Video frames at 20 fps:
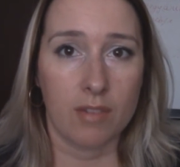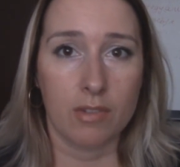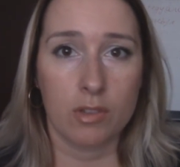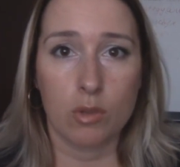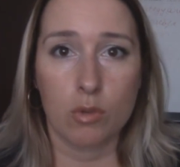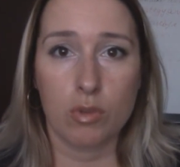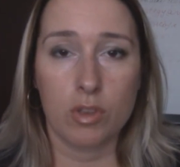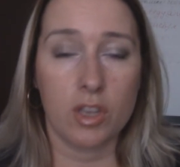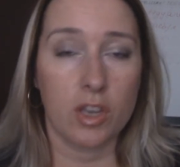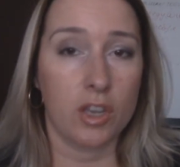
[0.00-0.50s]
а вы
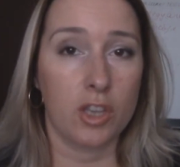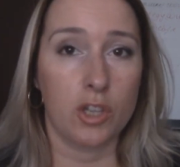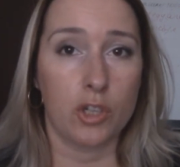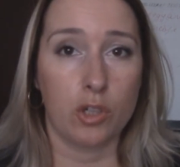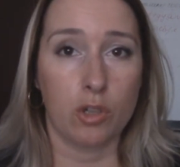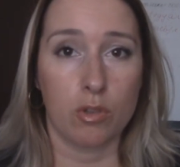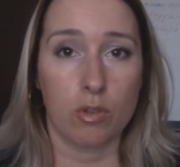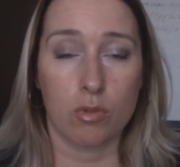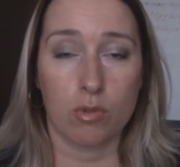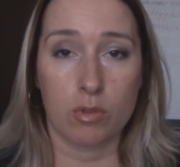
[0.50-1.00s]
других
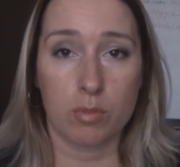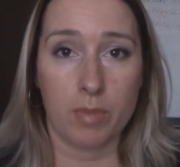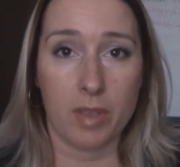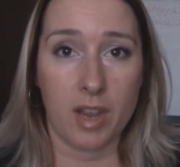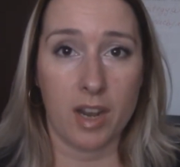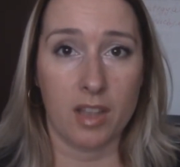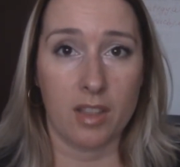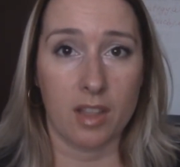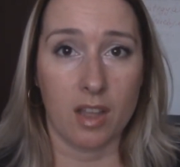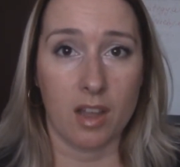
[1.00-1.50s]
еще не
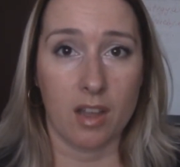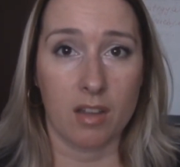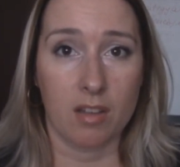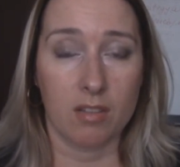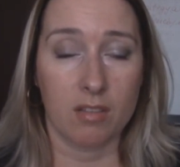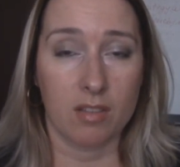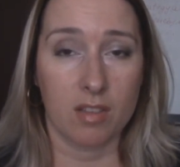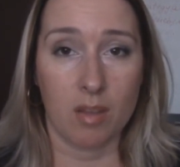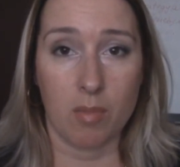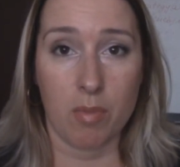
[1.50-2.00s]
успели
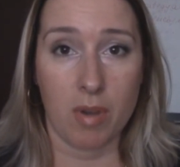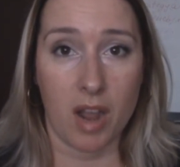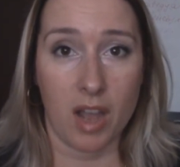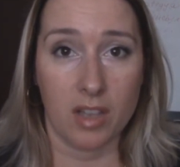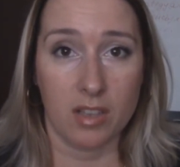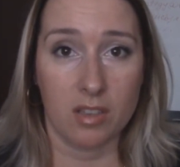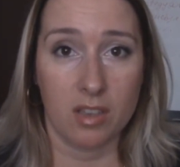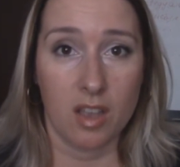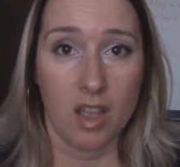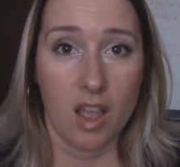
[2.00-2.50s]
на,
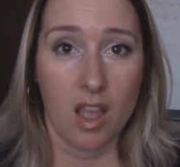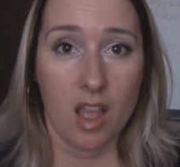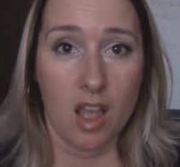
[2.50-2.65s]
набрать.